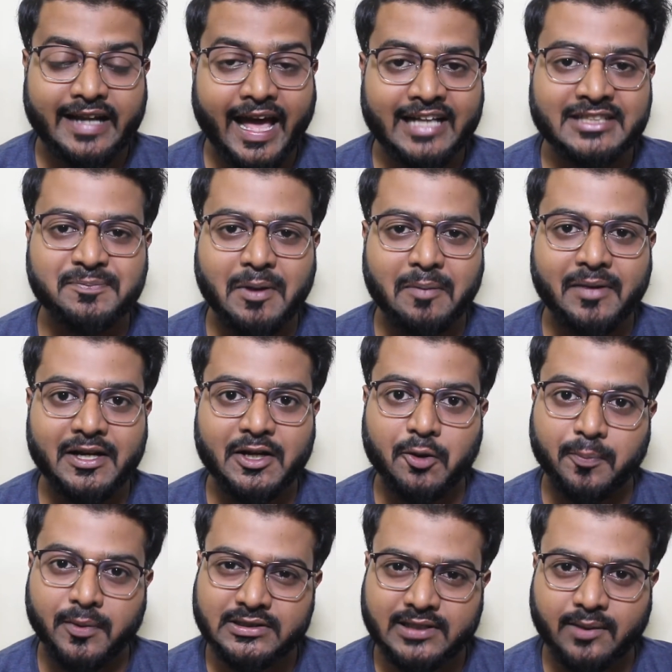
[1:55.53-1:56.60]
टैक्स पेमेंट के
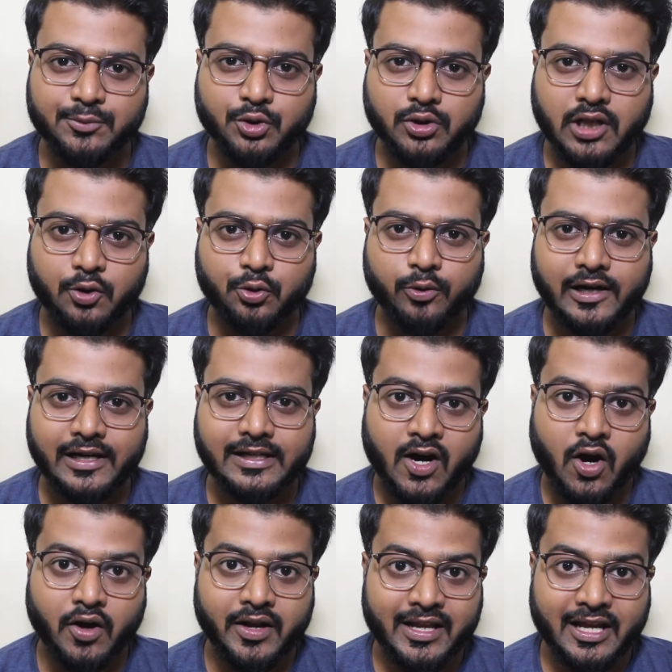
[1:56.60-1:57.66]
ऊपर समझौता हुआ है
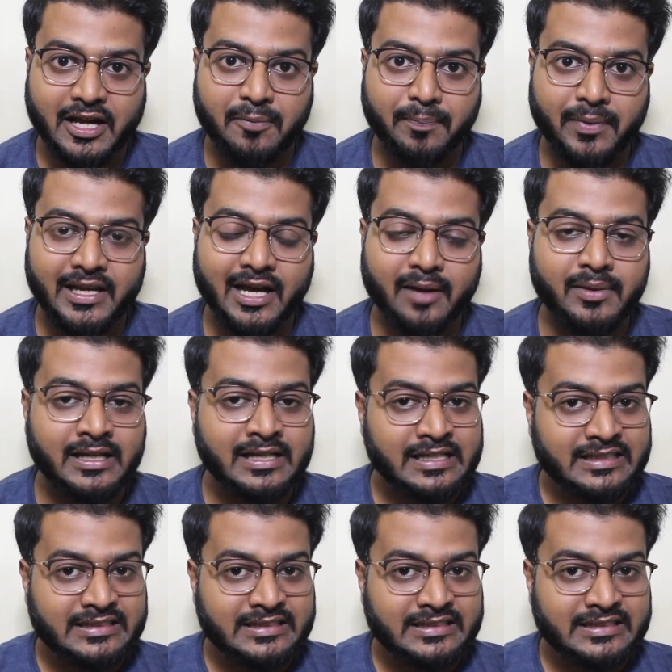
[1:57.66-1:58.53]
और ये कंपनी अभी